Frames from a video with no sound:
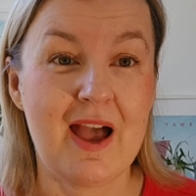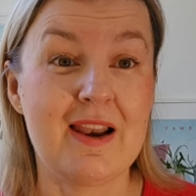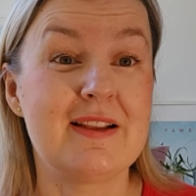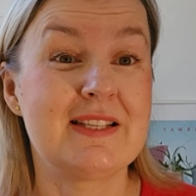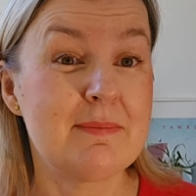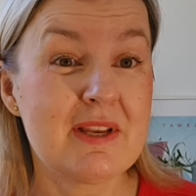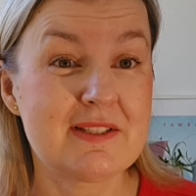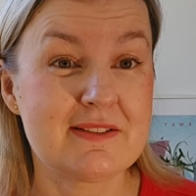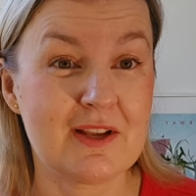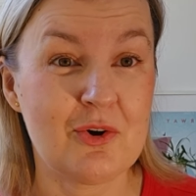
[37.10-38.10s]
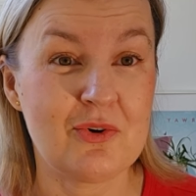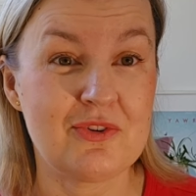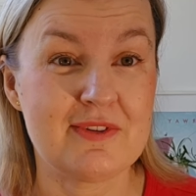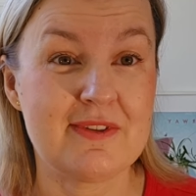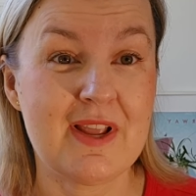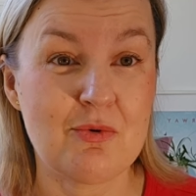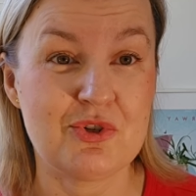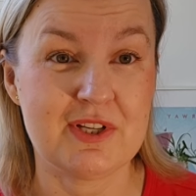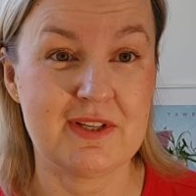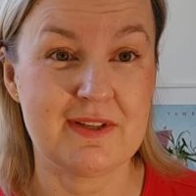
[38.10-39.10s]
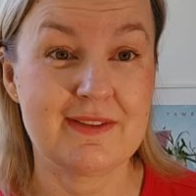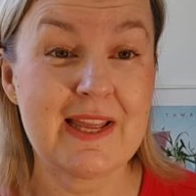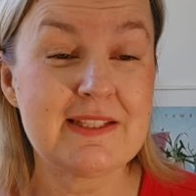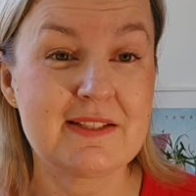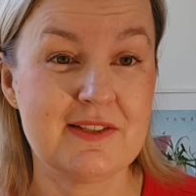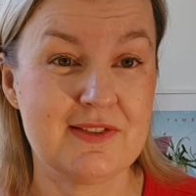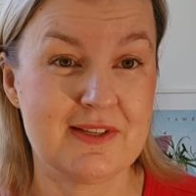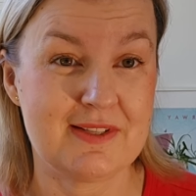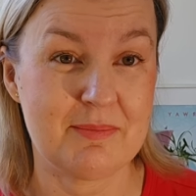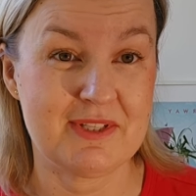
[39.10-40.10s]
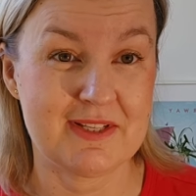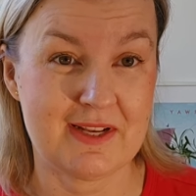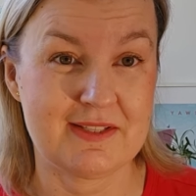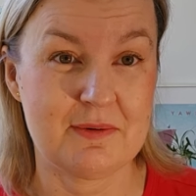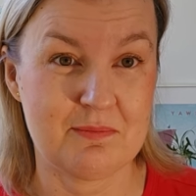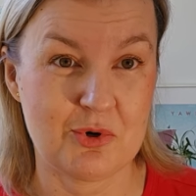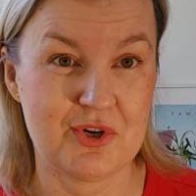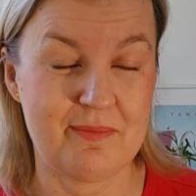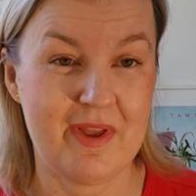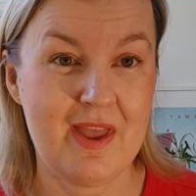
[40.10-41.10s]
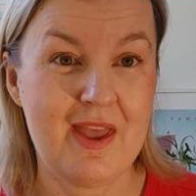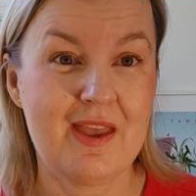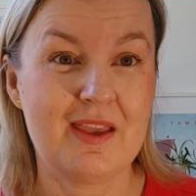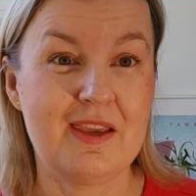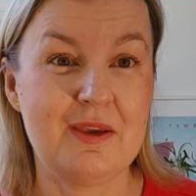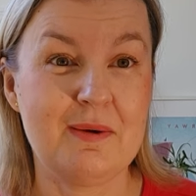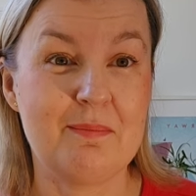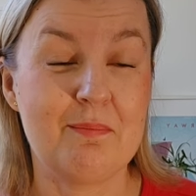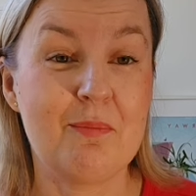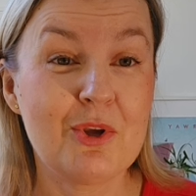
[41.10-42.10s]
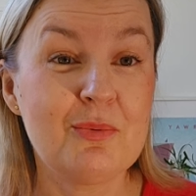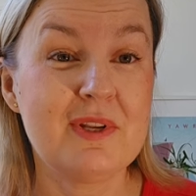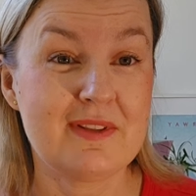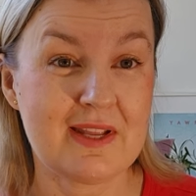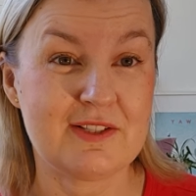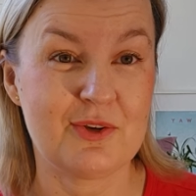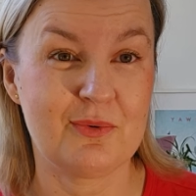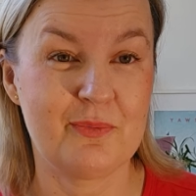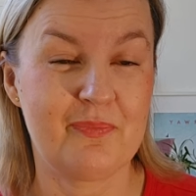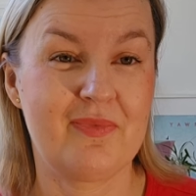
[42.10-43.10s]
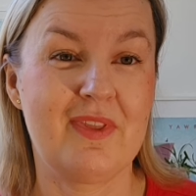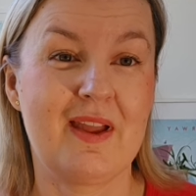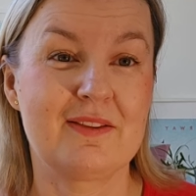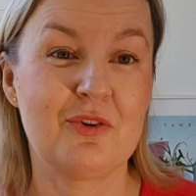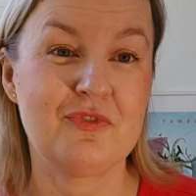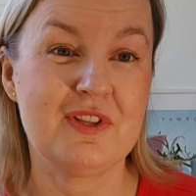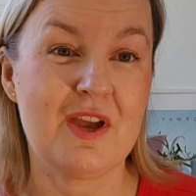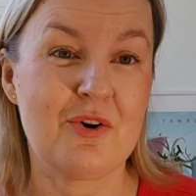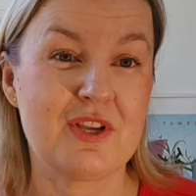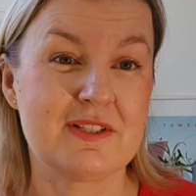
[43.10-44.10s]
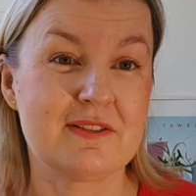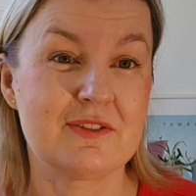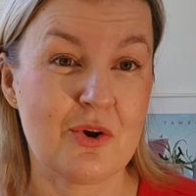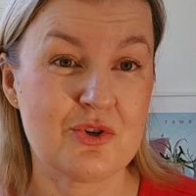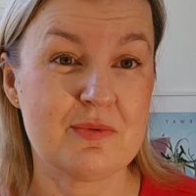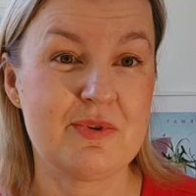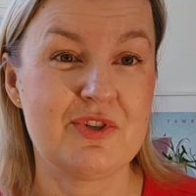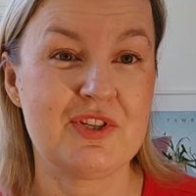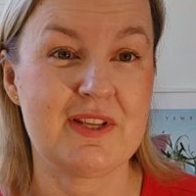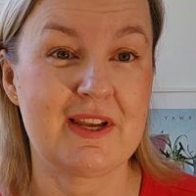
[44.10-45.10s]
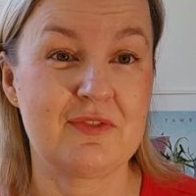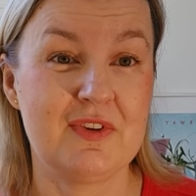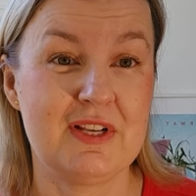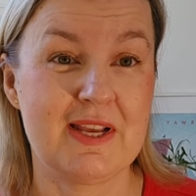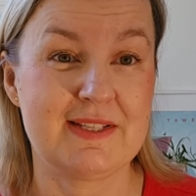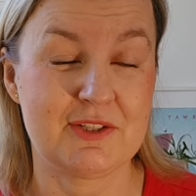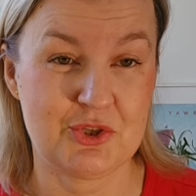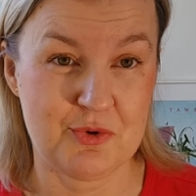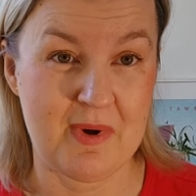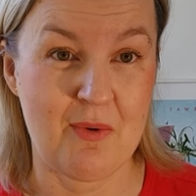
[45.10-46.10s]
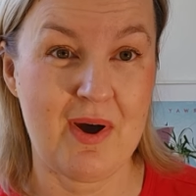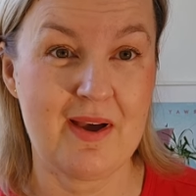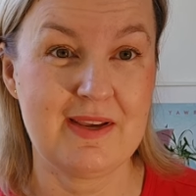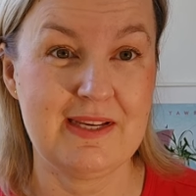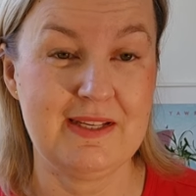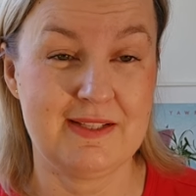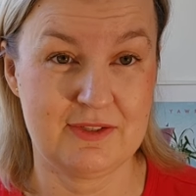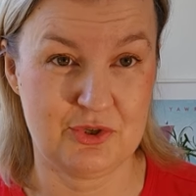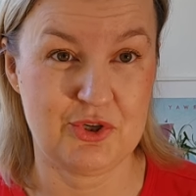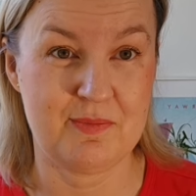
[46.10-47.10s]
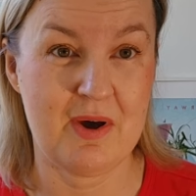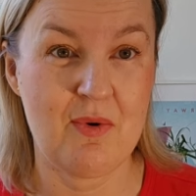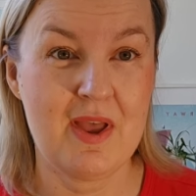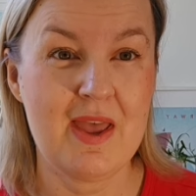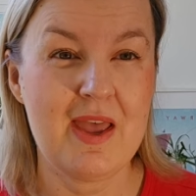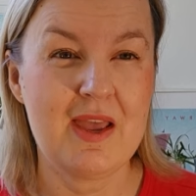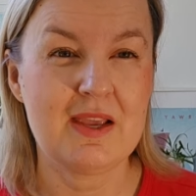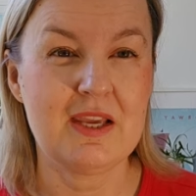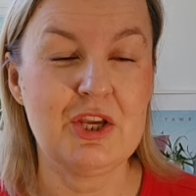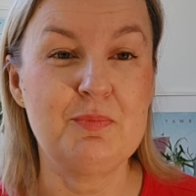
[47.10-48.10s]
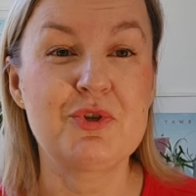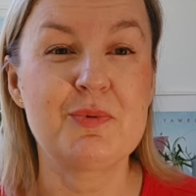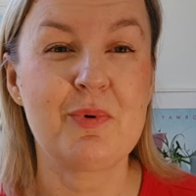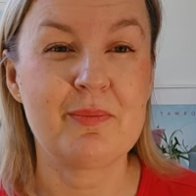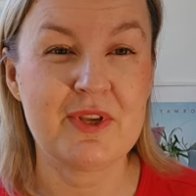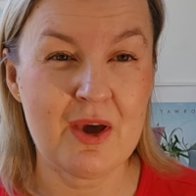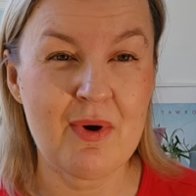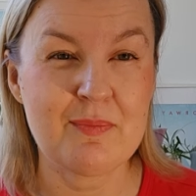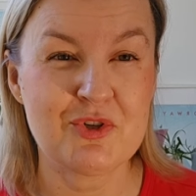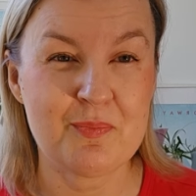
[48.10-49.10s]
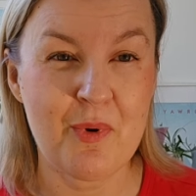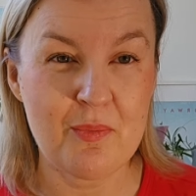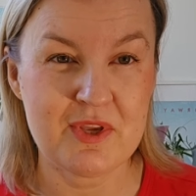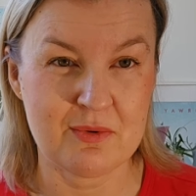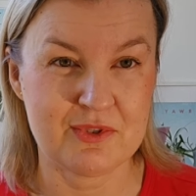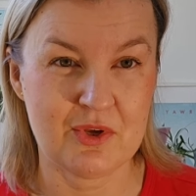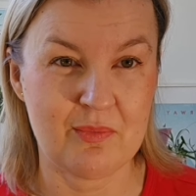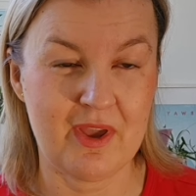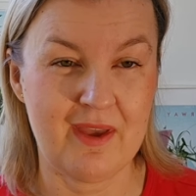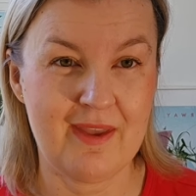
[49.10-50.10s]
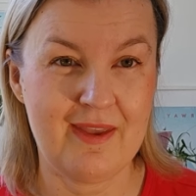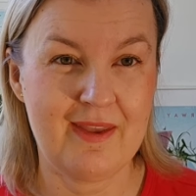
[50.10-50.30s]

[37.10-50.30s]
ale zamiast tego naucz ich tęsknić za bezkresnym morzem. I moją intencją na to wideo jest to, żebyś się na chwilę zatrzymała i zatrzymał i przypomniała i przypomniał sobie,